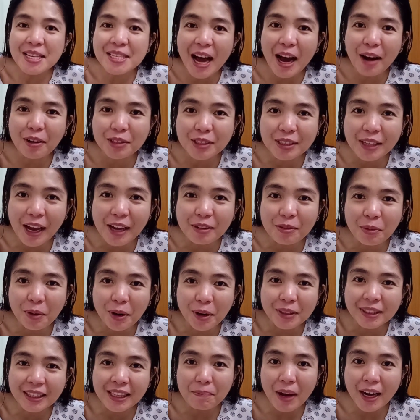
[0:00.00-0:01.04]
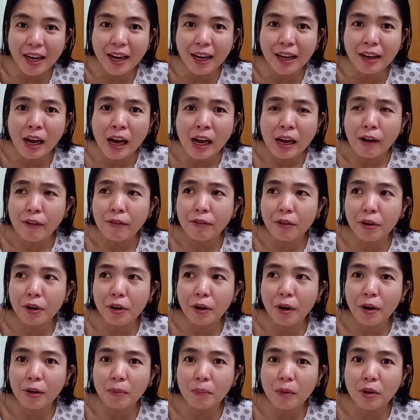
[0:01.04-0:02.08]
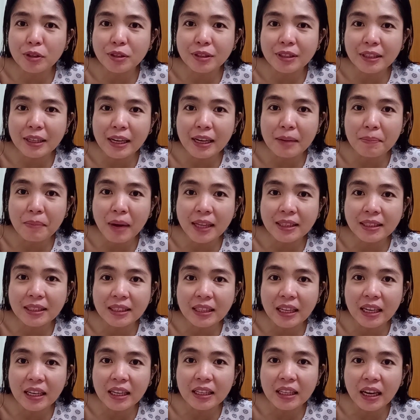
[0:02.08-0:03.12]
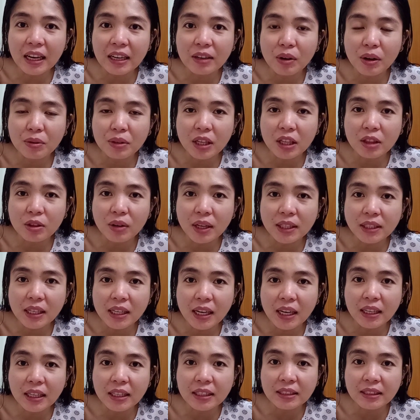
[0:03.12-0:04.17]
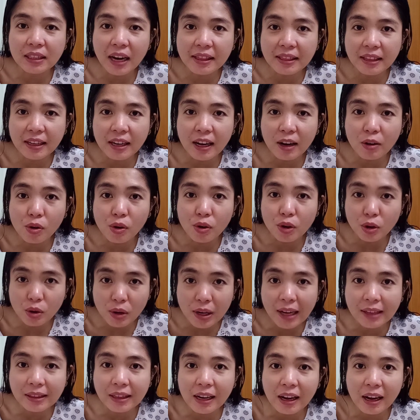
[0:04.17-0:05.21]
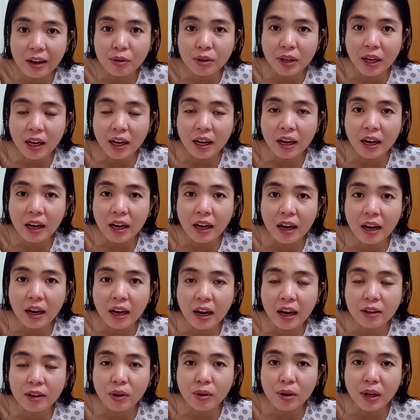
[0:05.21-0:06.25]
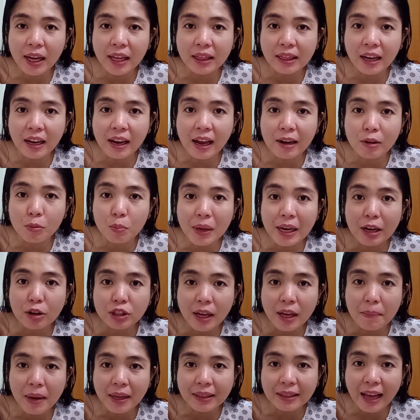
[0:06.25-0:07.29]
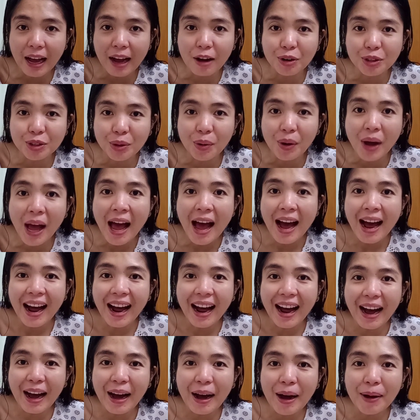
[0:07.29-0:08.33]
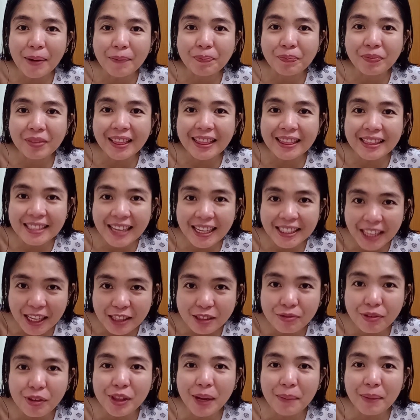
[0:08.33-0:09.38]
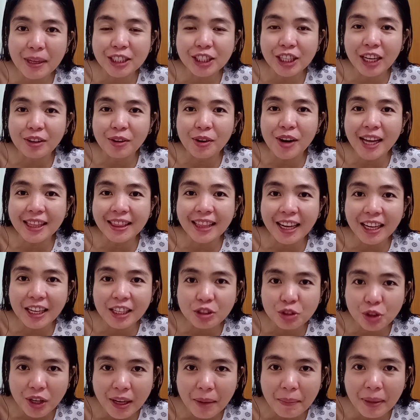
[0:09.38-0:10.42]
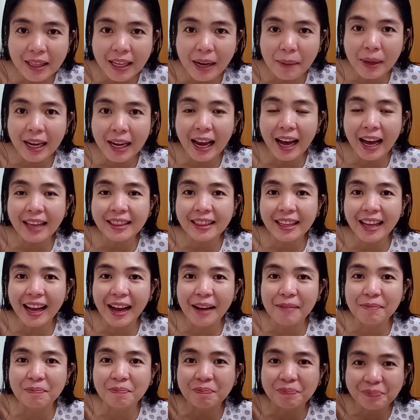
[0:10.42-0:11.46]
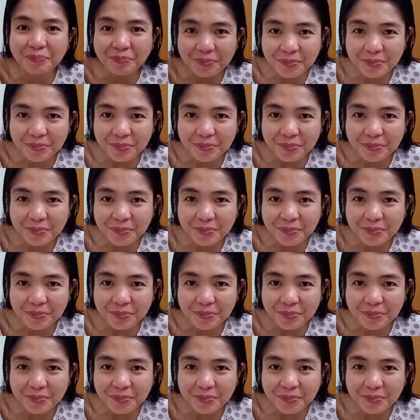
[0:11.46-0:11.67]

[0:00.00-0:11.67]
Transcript: sa outside world. Parang for almost three months na naano ako dito kasi na stranded ako. Yun lang talaga ako naka ano ulit, nakahalubilo sa ibang tao. So um successful naman siya no at nag-enjoy naman kaming lahat. Um